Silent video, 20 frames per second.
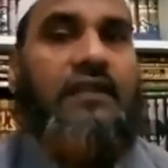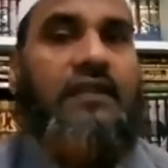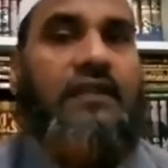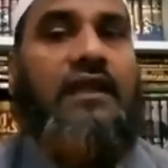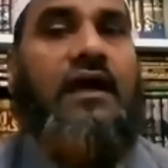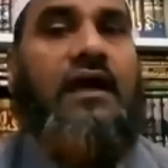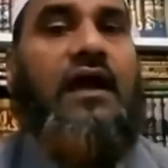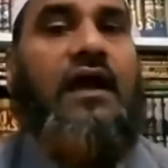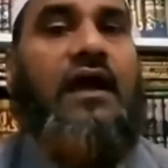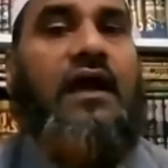
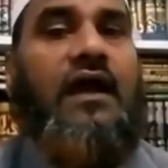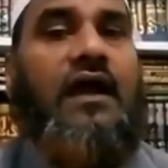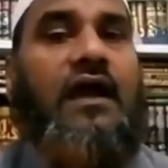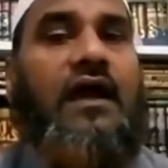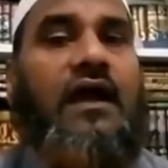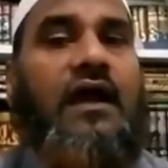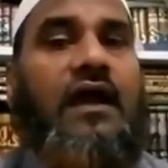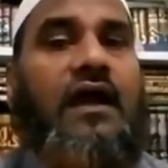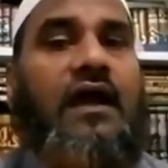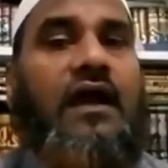అల్లాహ్
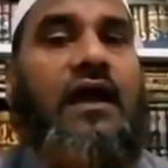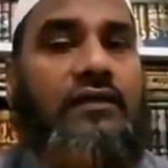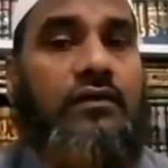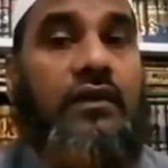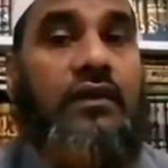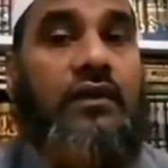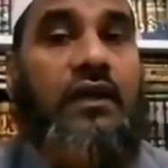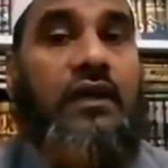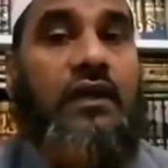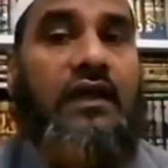ఆయనతో
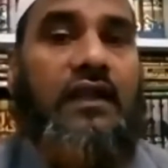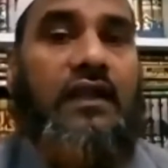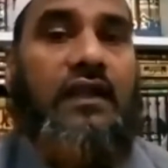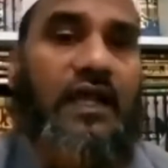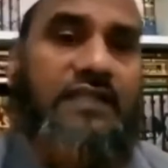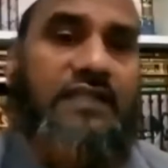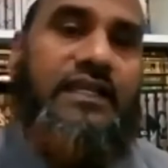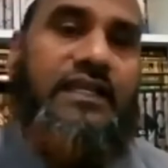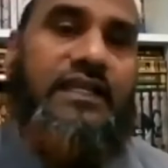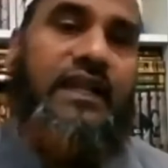
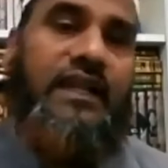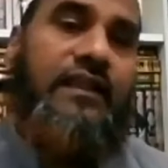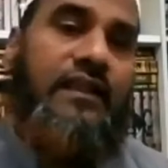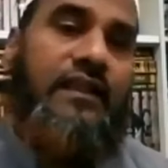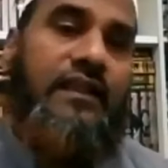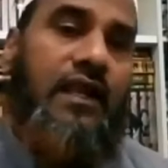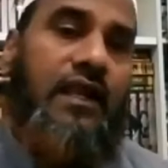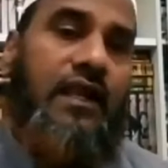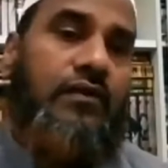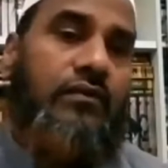రాజీ
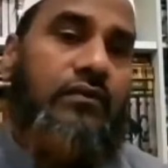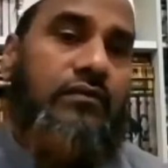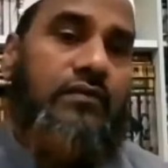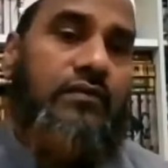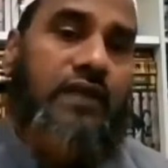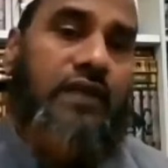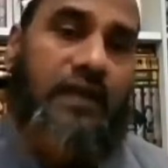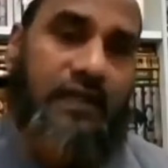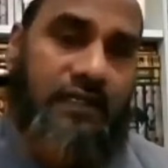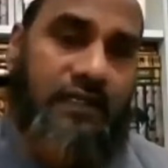అయ్యాడు
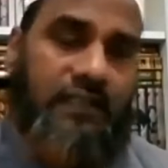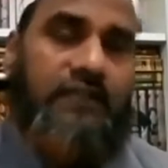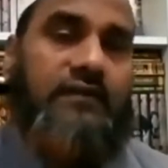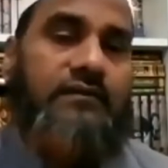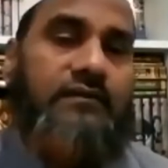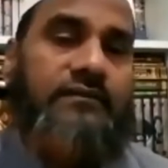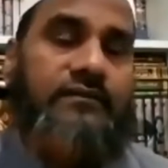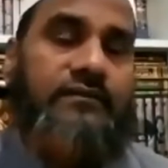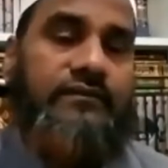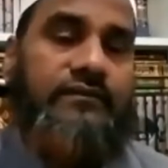అని